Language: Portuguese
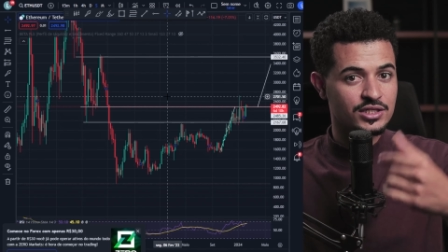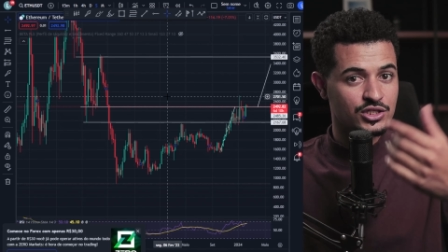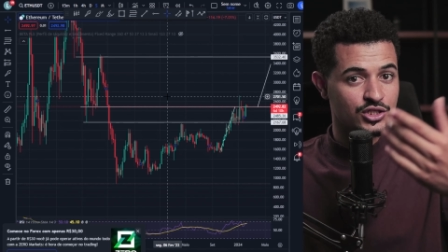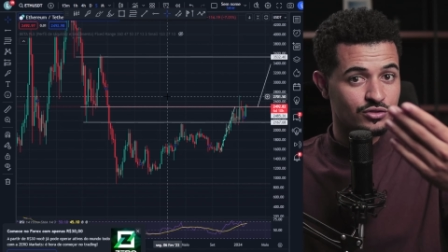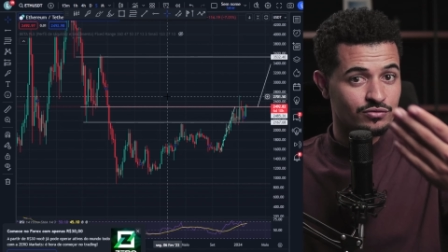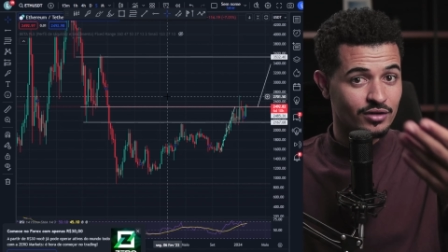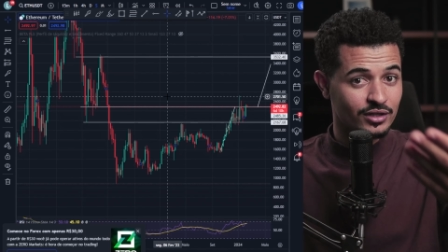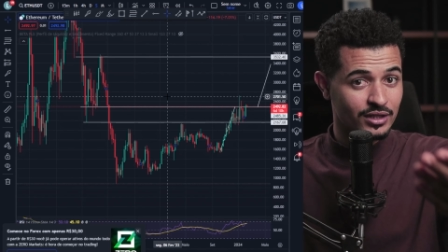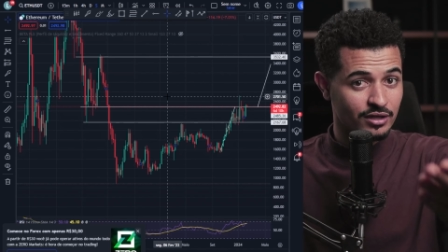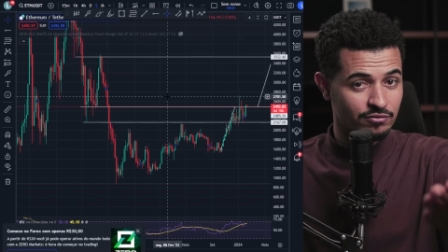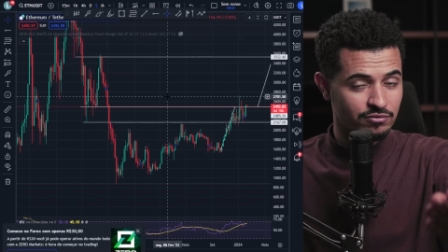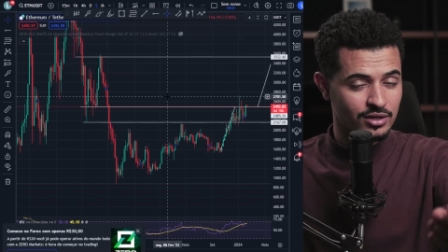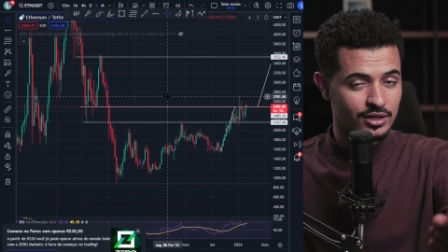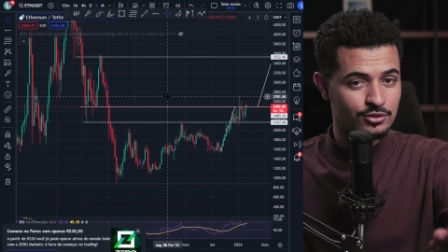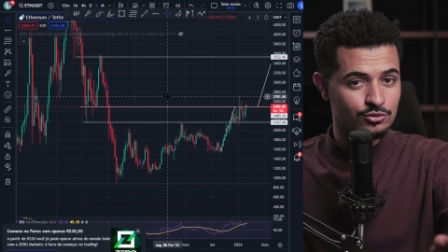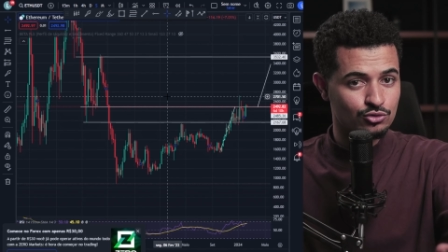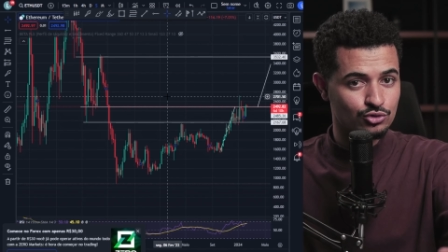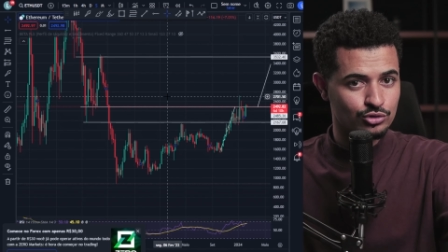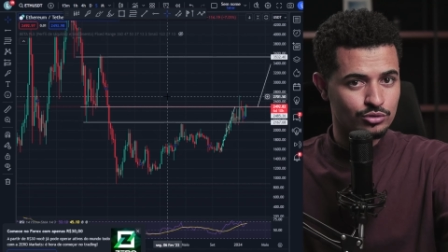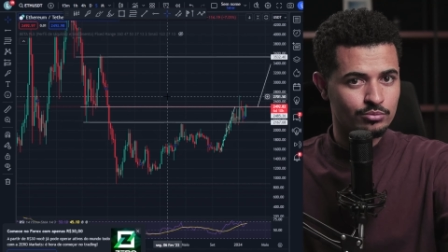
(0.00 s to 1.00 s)
gente vai estar tá
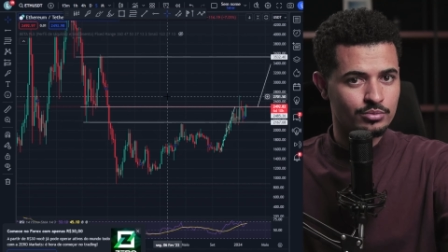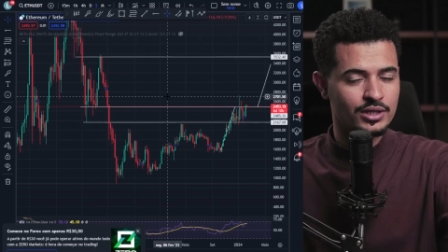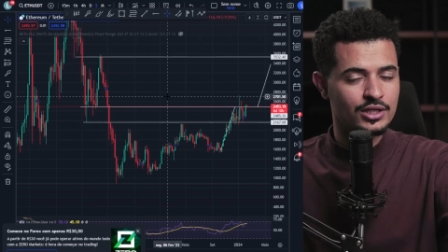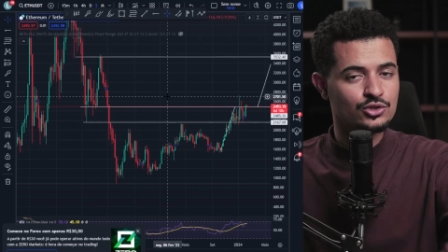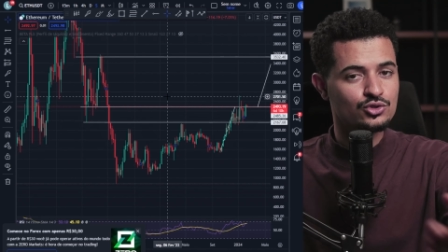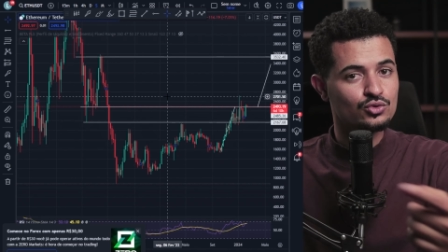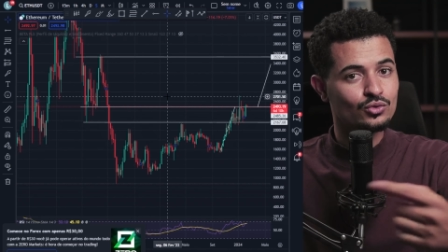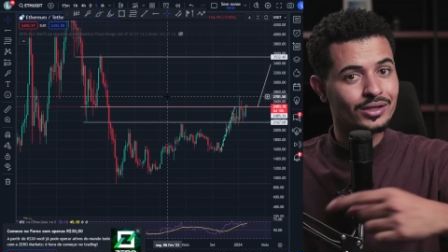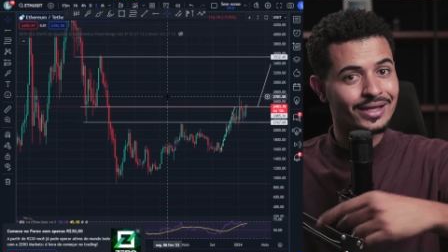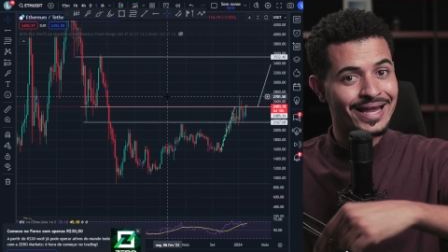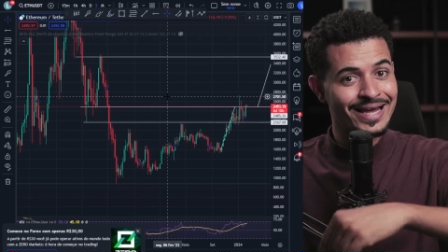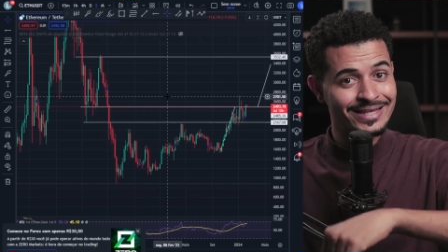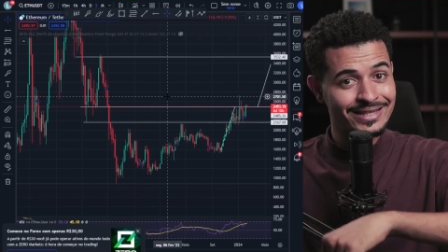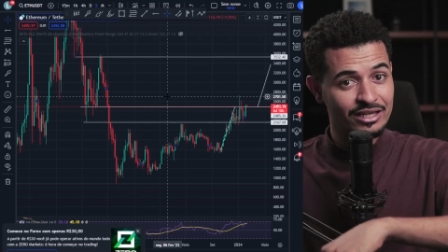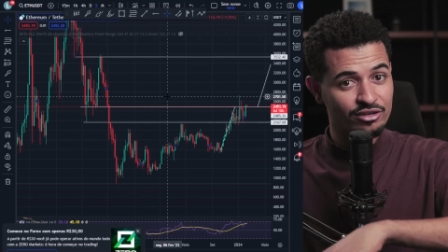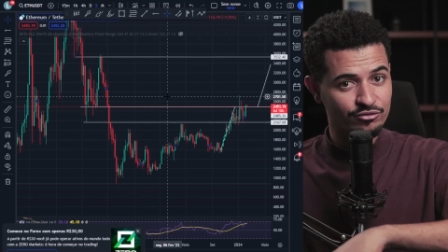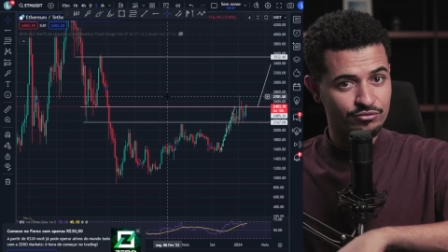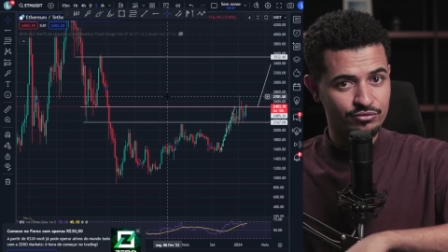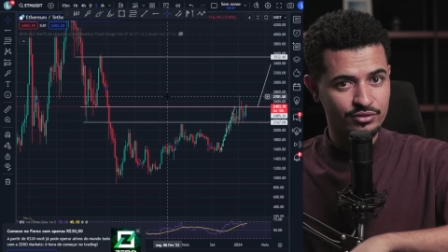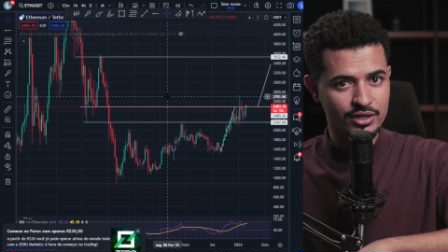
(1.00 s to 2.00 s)
falando sobre isso lá
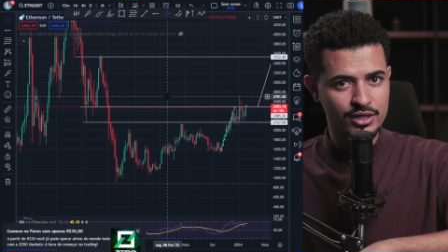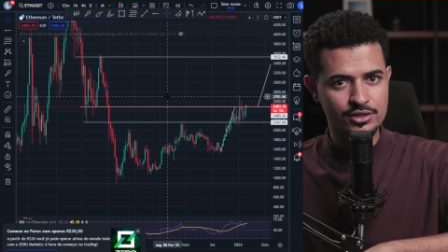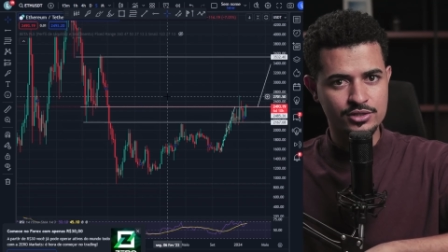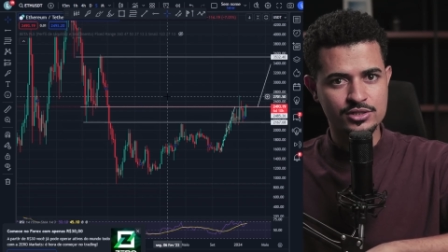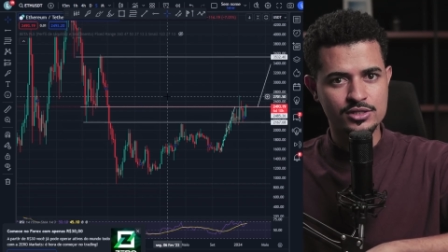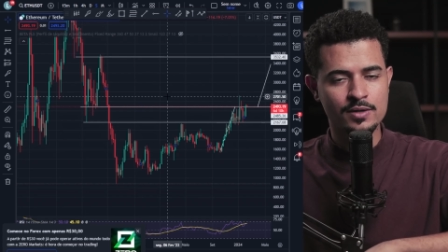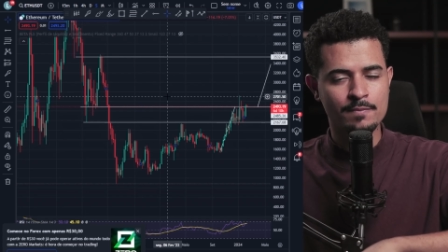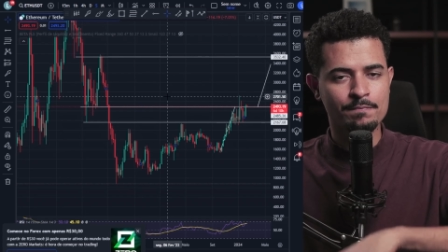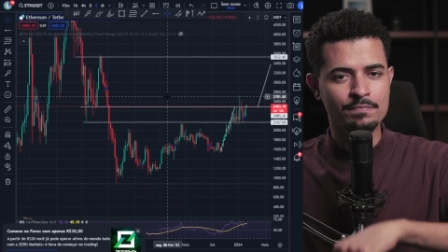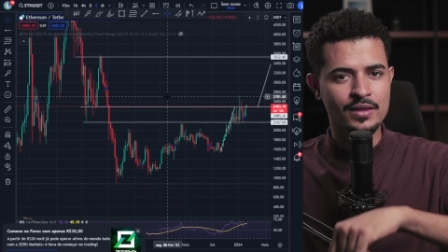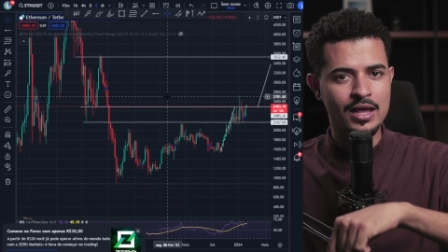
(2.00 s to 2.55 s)
na frente.